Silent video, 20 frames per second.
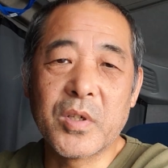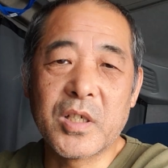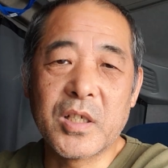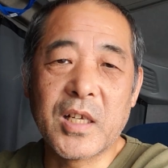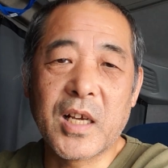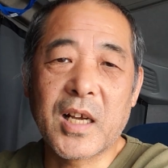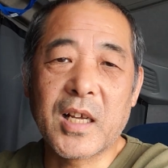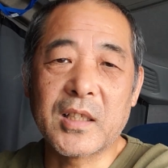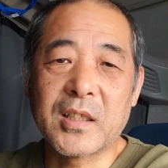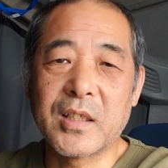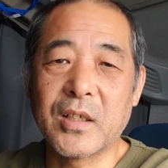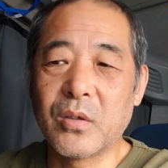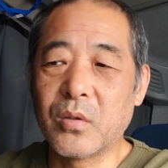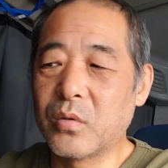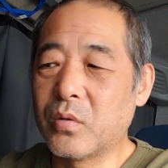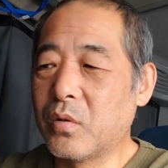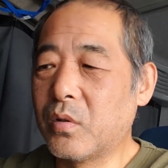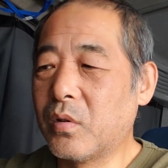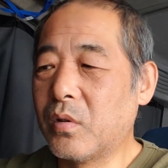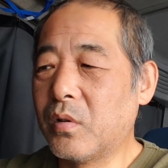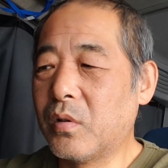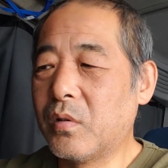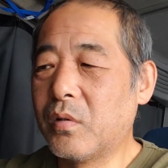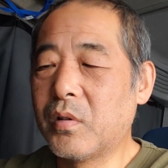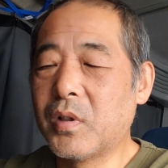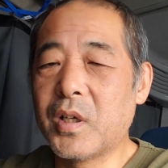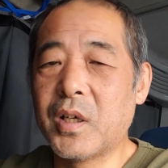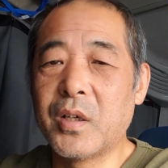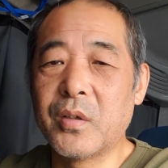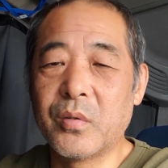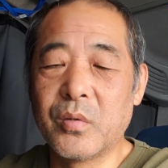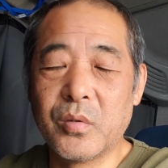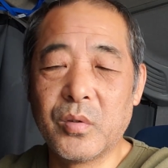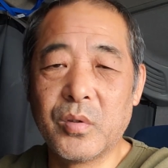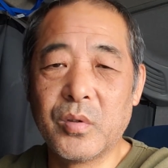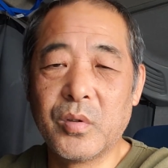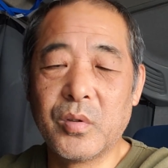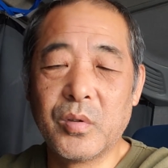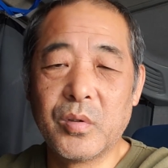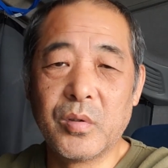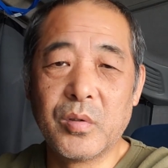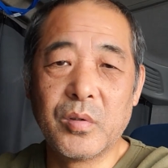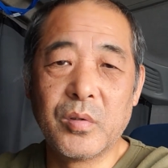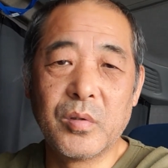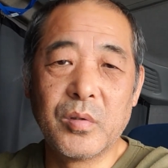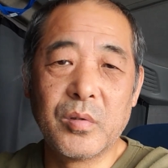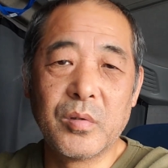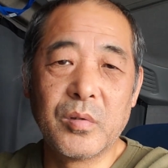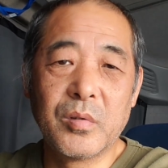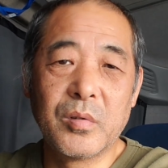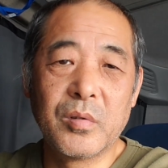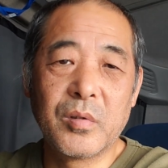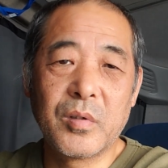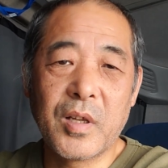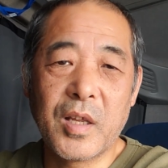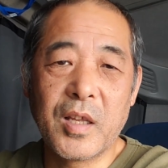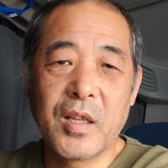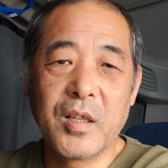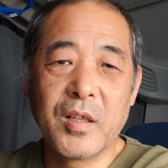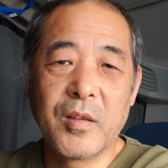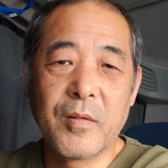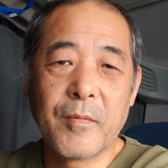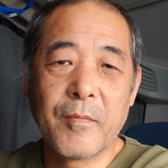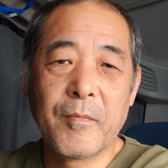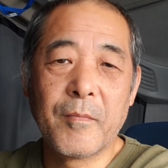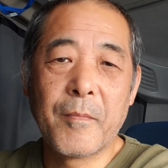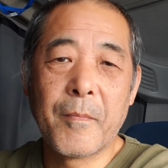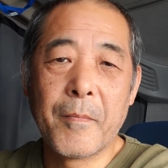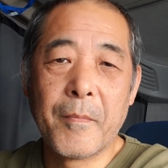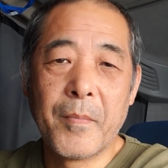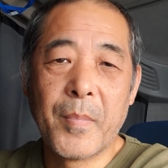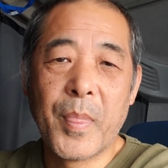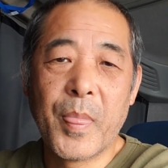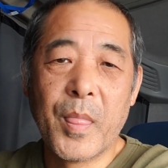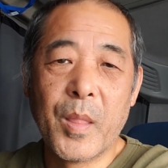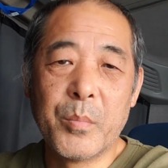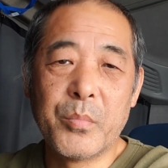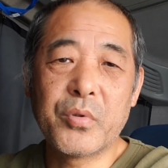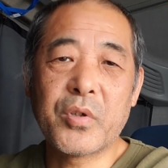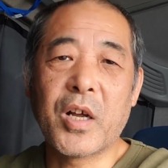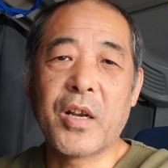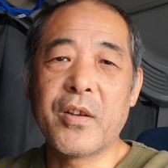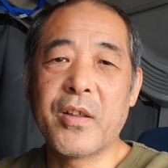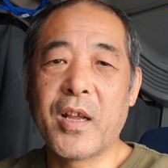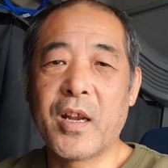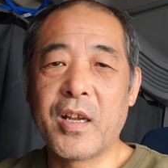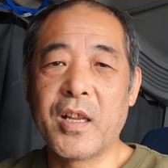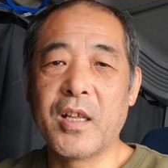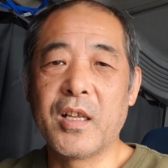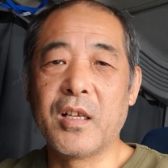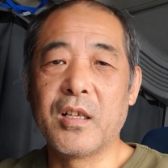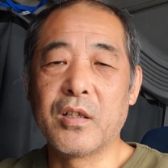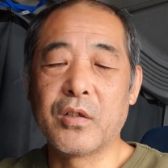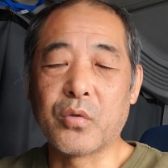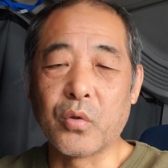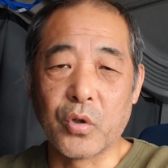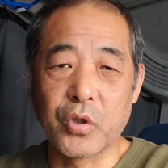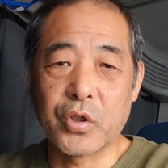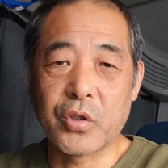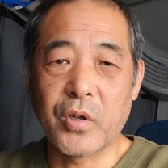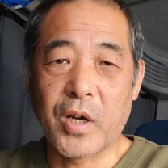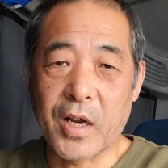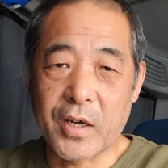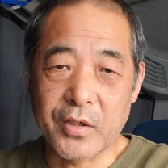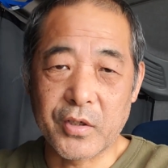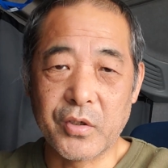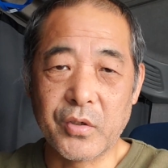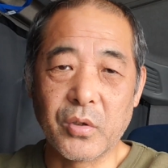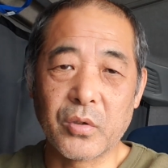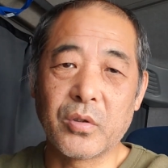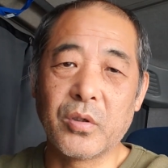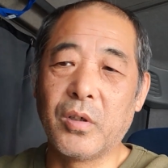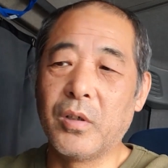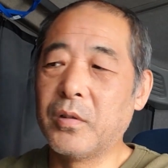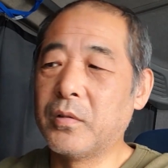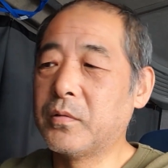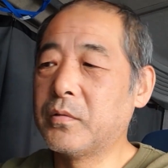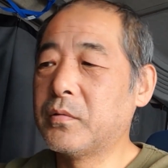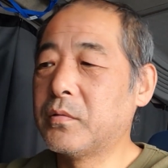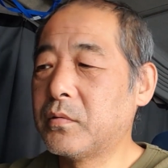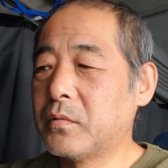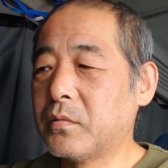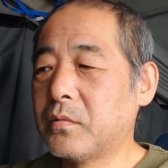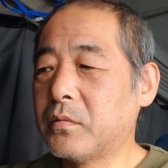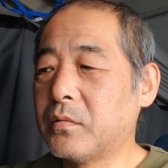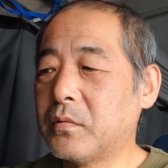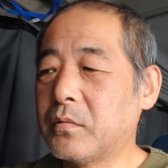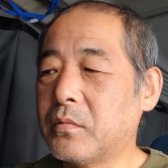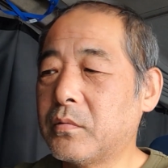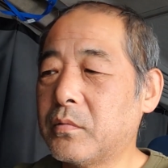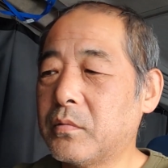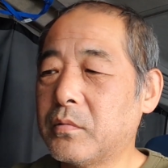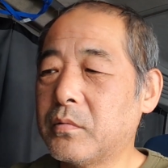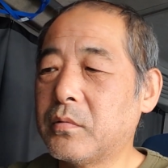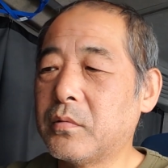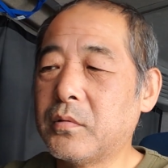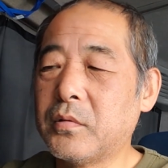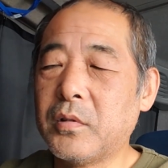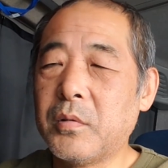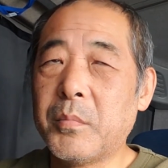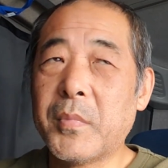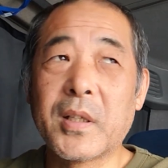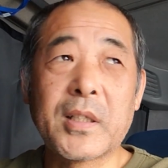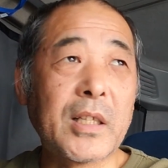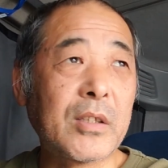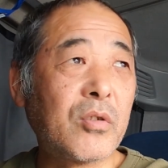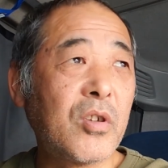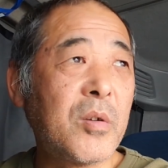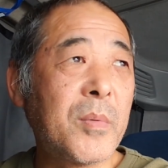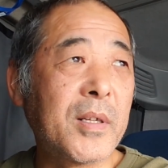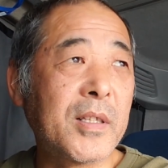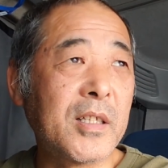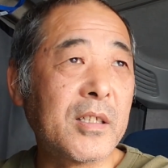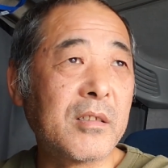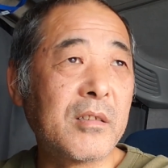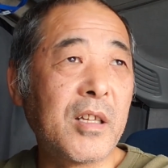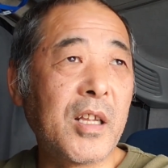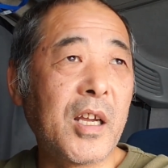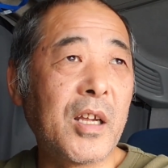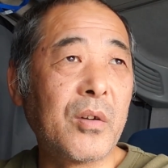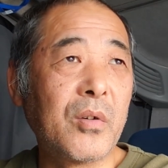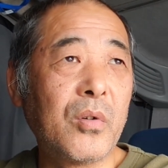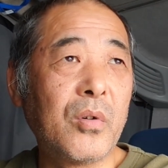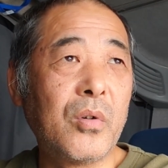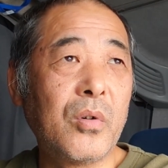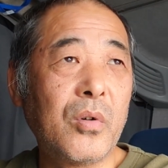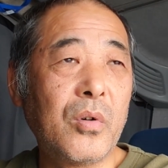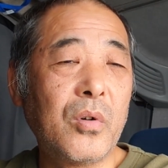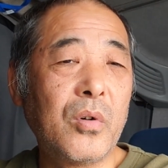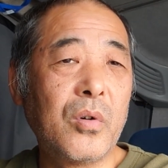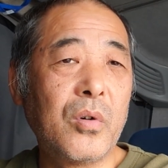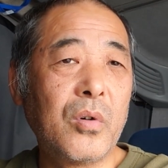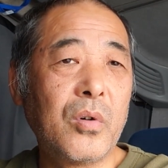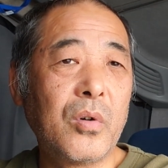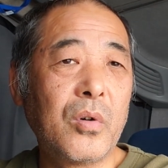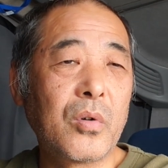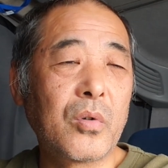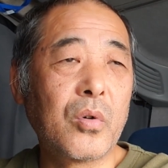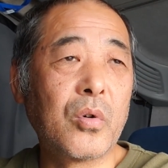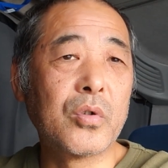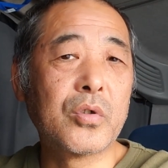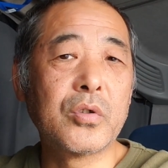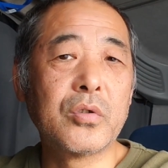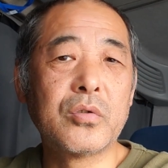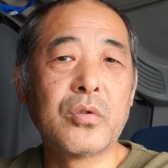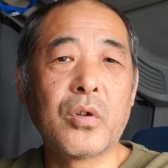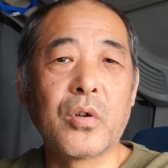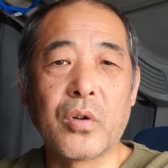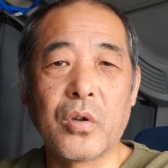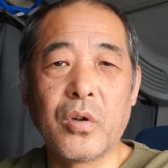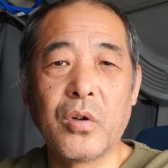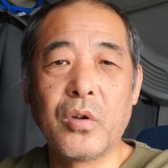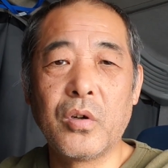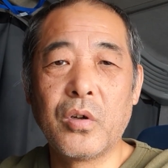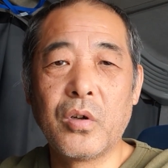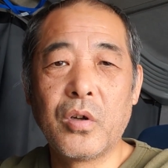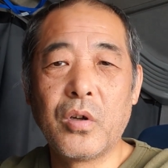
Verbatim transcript: もしなかったことを、あのー、ね、部下にはね、そうしろ、ああしろと。まあ、例えばですね、あのー、高速道路。